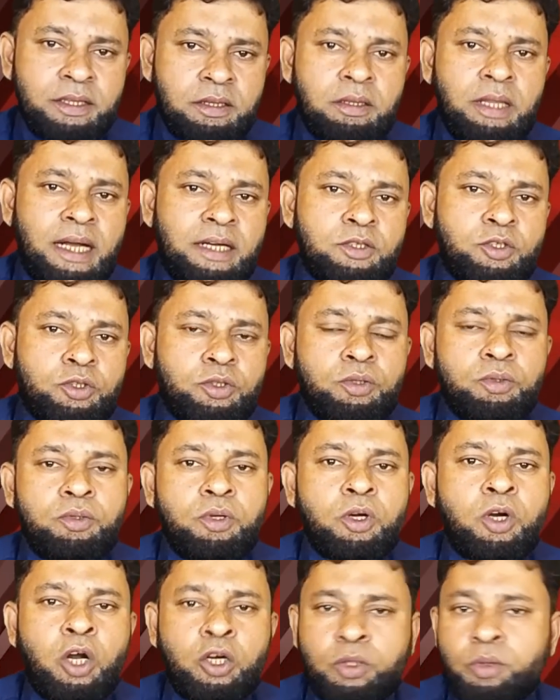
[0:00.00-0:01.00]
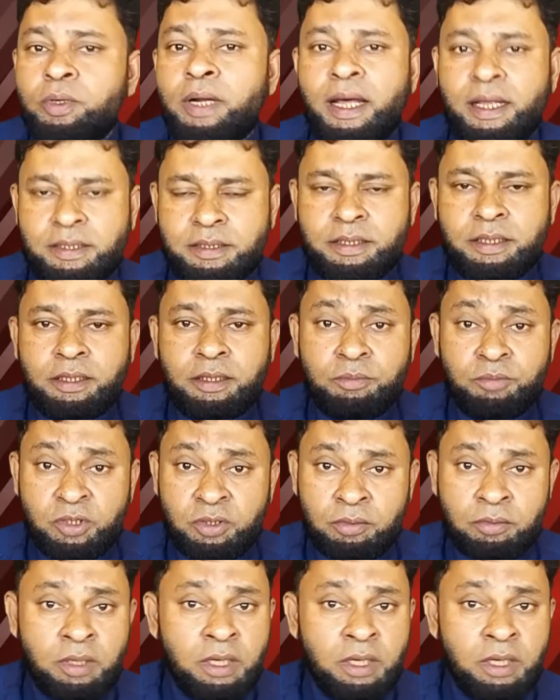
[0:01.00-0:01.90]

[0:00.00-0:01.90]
তার যতগুলো ঘটনা আছে এবং